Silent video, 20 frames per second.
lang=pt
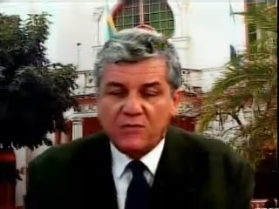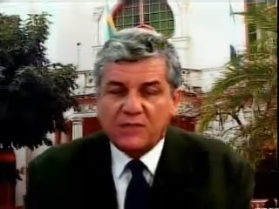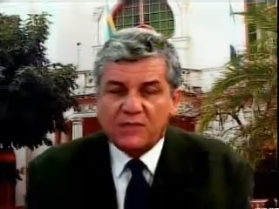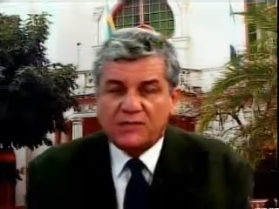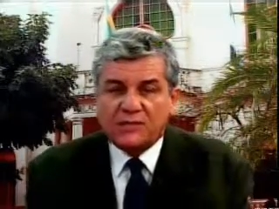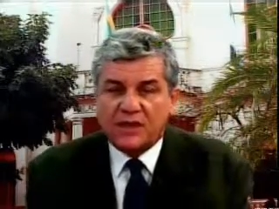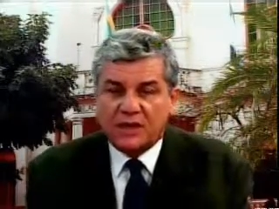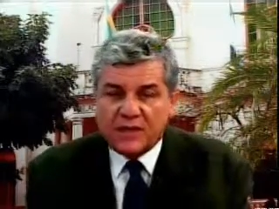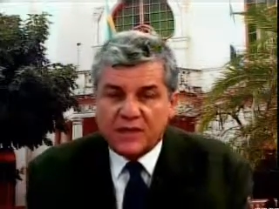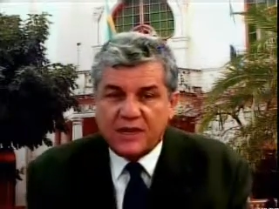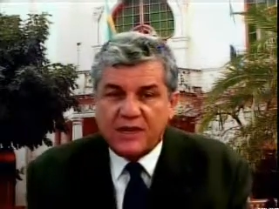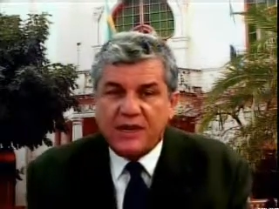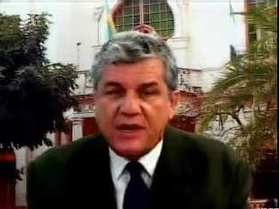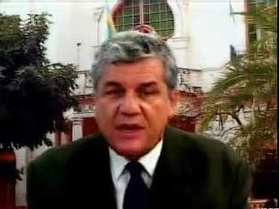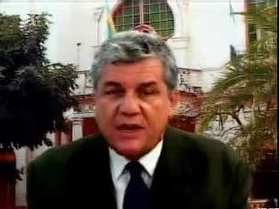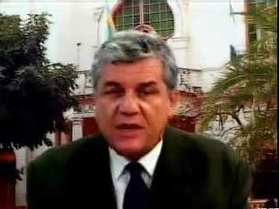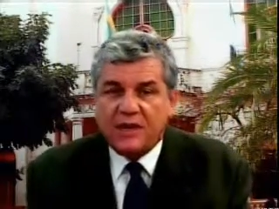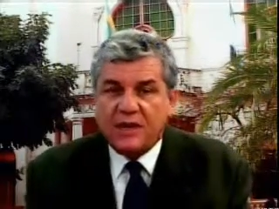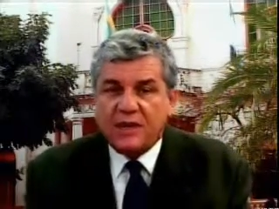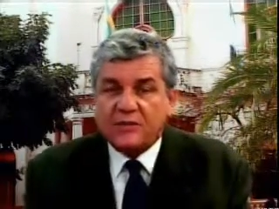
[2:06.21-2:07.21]
Você
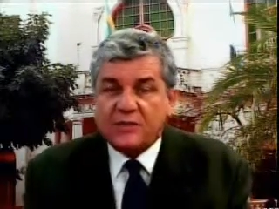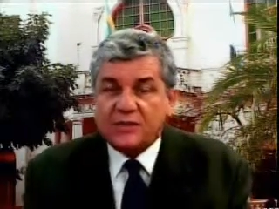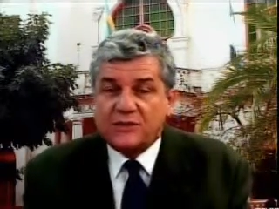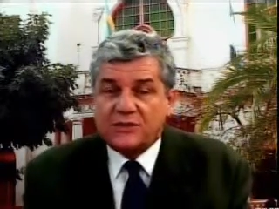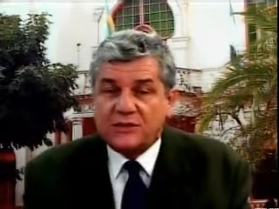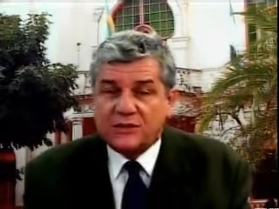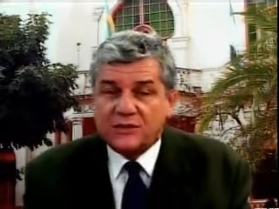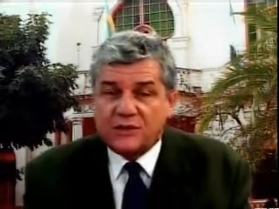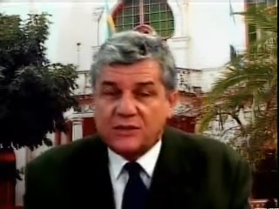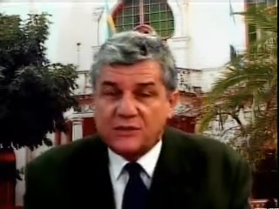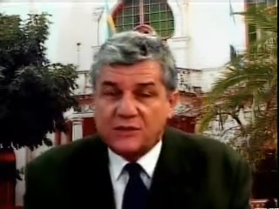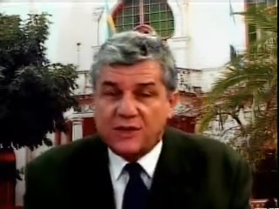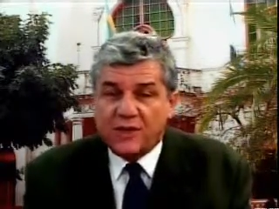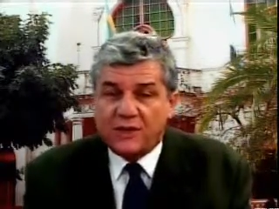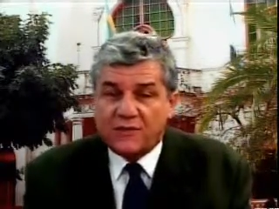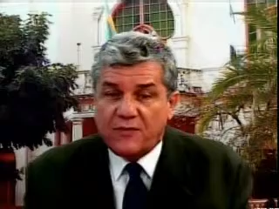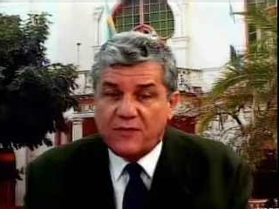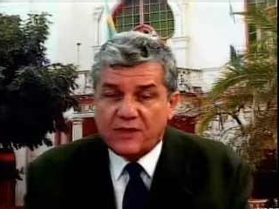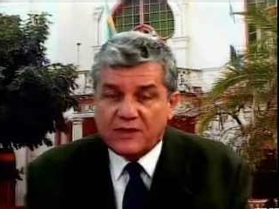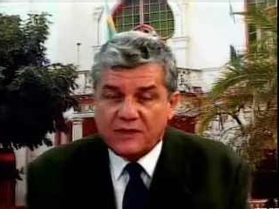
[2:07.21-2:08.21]
cria, mas se você não
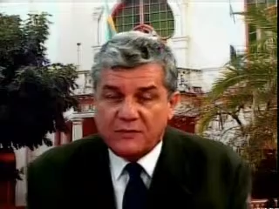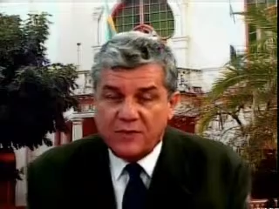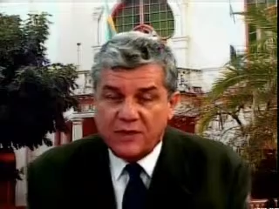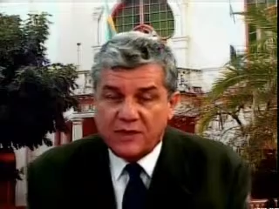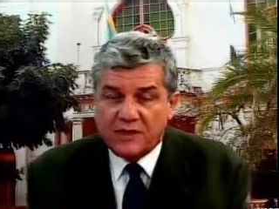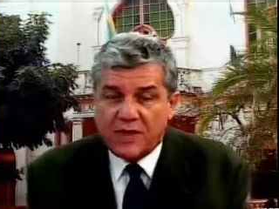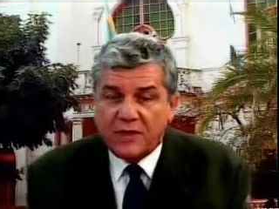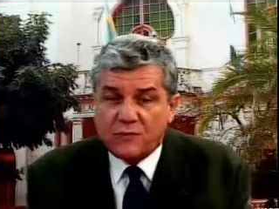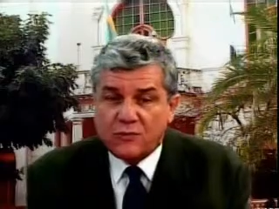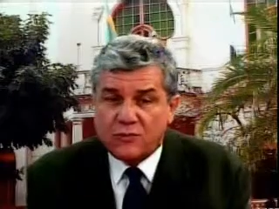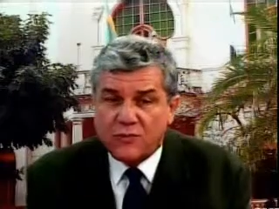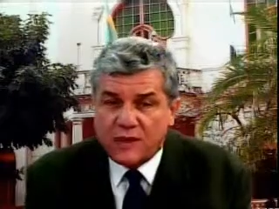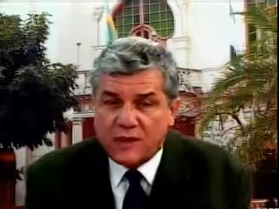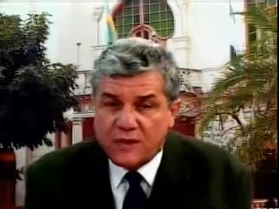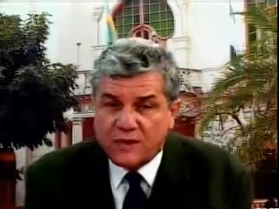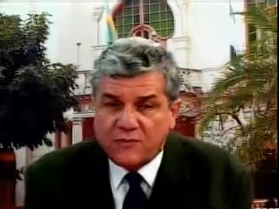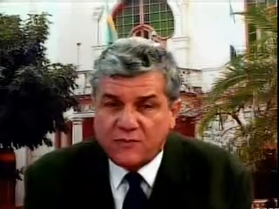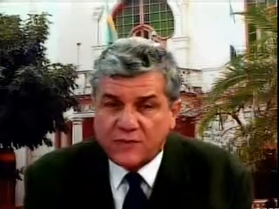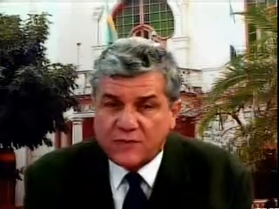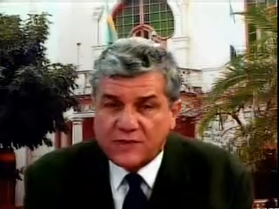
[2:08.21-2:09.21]
criar flexibilidade, tudo
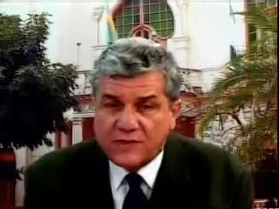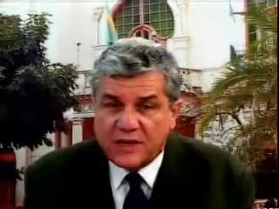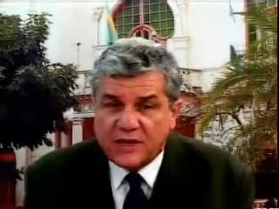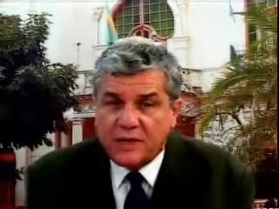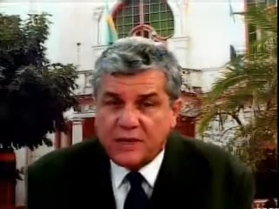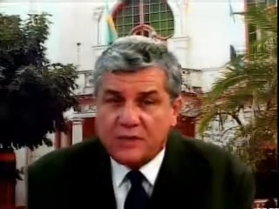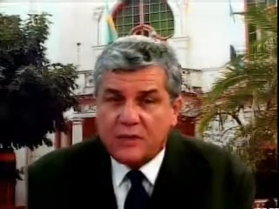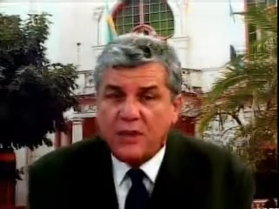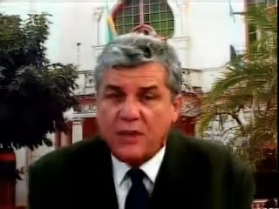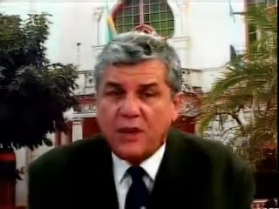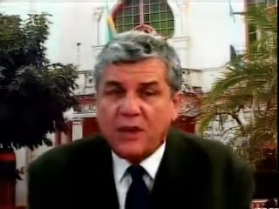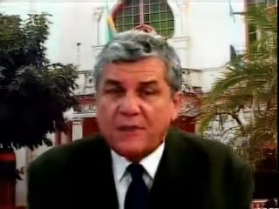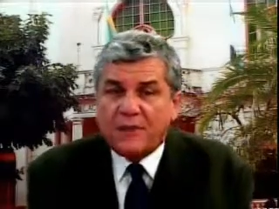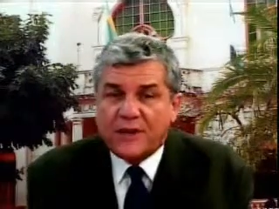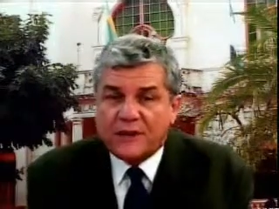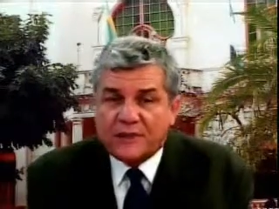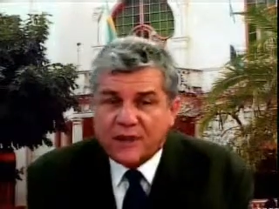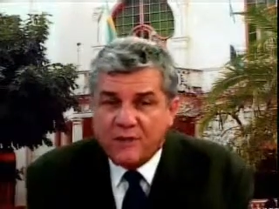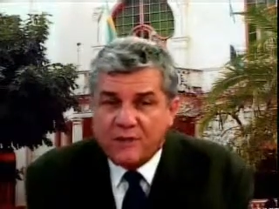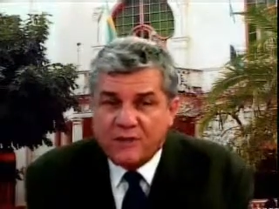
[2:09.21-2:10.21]
aquilo que você criou
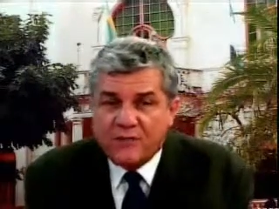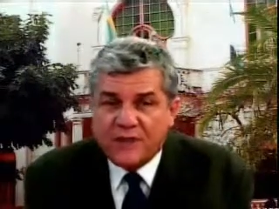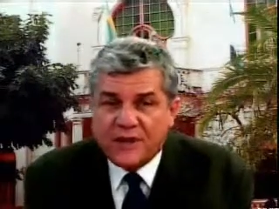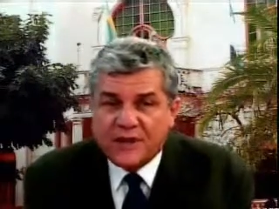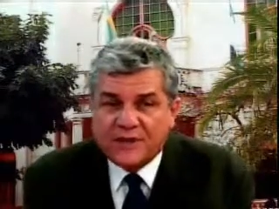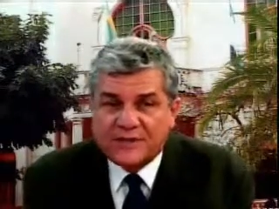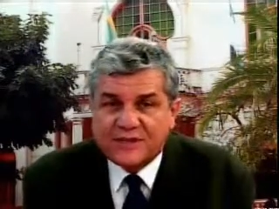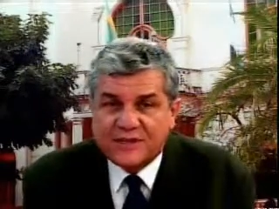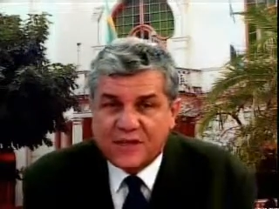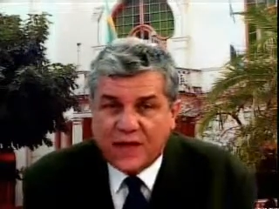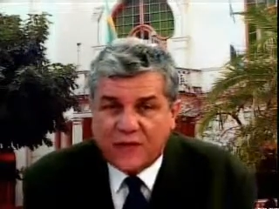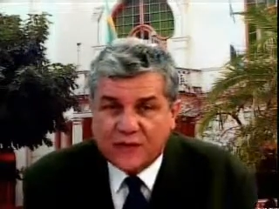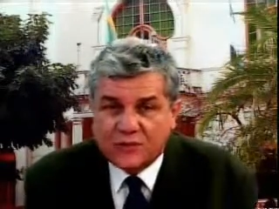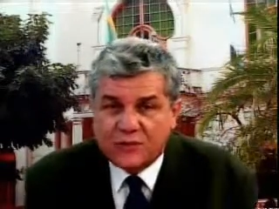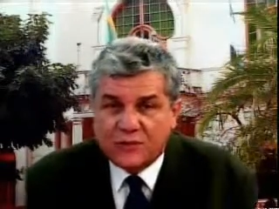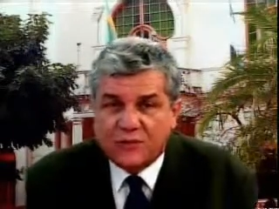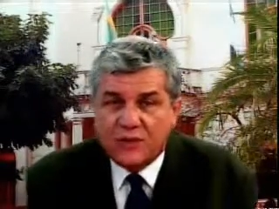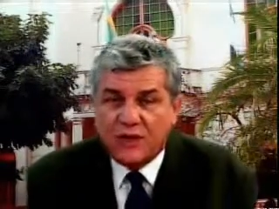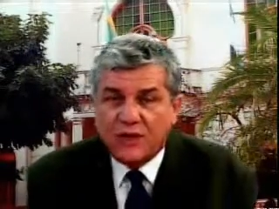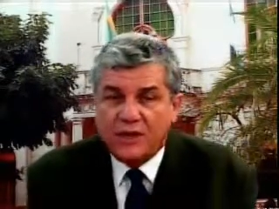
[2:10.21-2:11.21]
praticamente fica
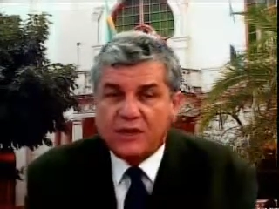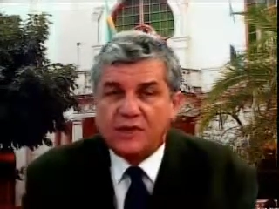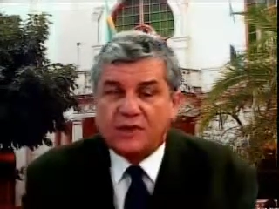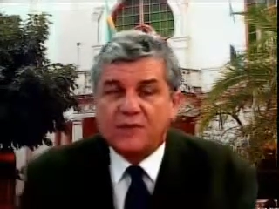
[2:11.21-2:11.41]
estático.